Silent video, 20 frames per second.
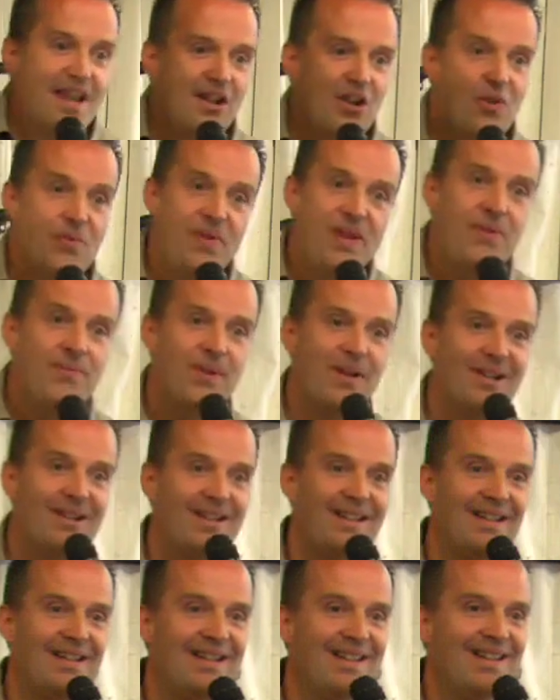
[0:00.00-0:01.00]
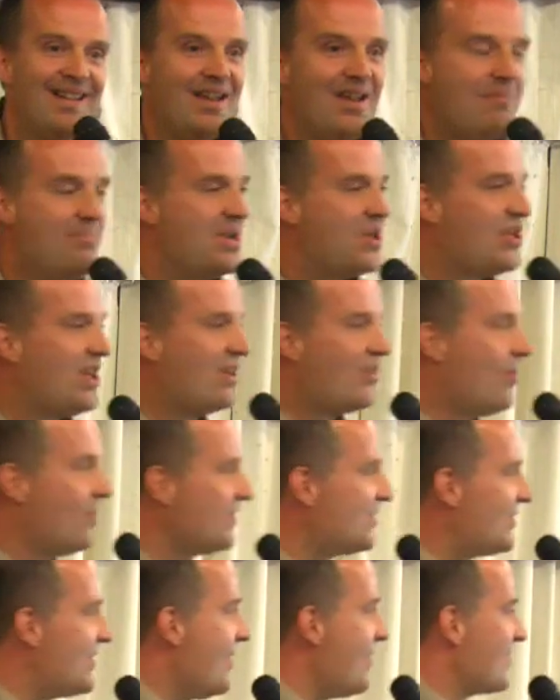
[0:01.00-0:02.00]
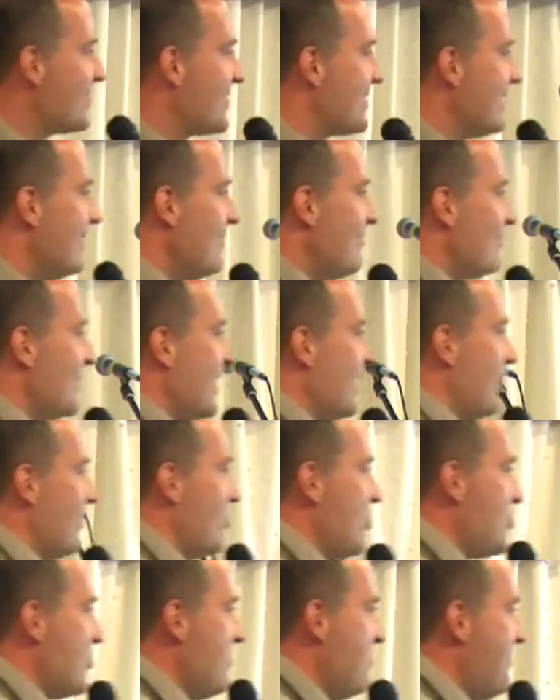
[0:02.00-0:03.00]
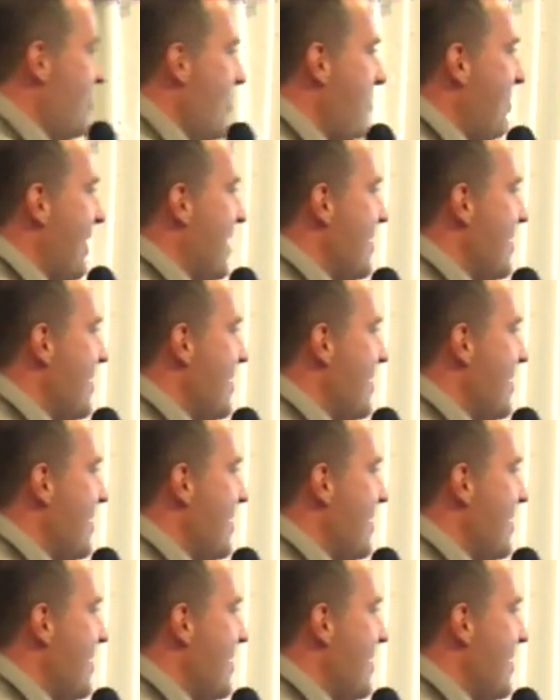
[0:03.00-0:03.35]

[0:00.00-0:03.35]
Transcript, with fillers: de le vivre. Mais j'ai conscience que je ne peux pas